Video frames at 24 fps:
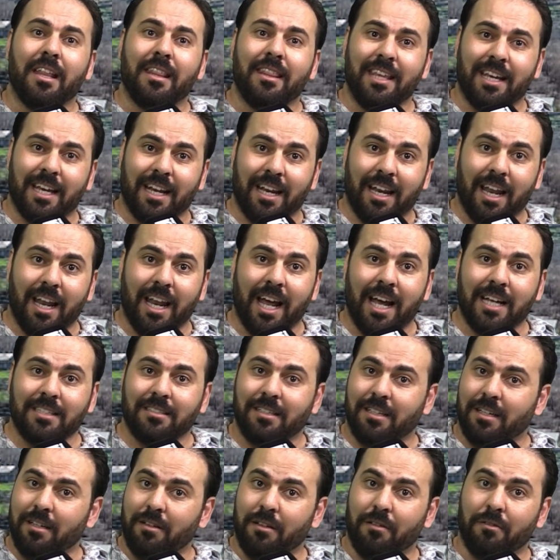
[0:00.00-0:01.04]
الذكر لا
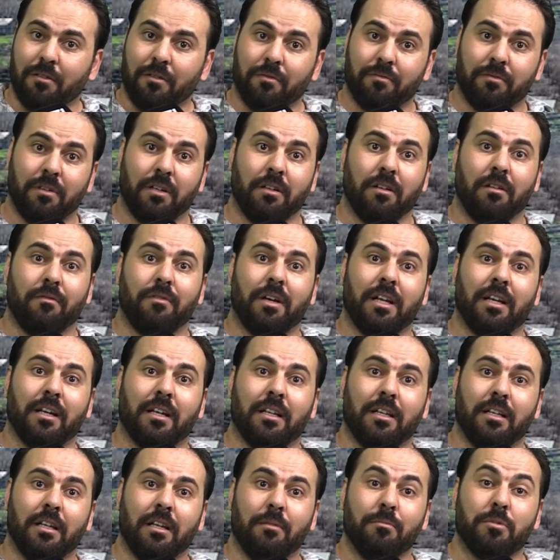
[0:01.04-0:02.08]
الحصر
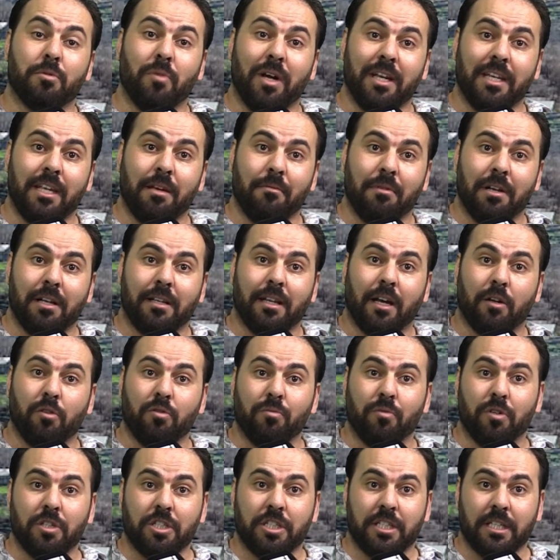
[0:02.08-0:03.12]
الفريق المجموعه النيابيه
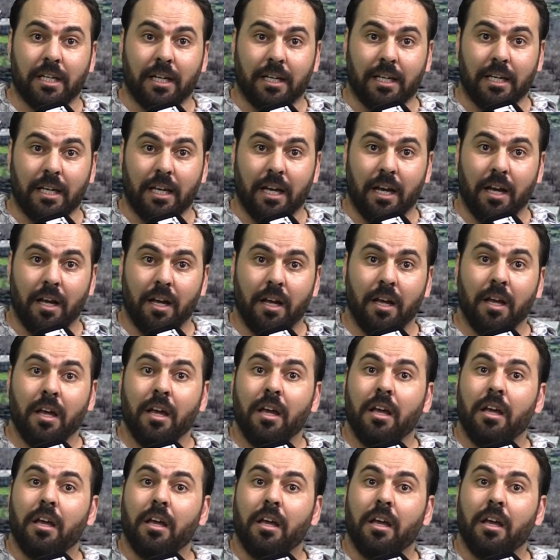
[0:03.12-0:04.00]
للتقدم والاشتراكيه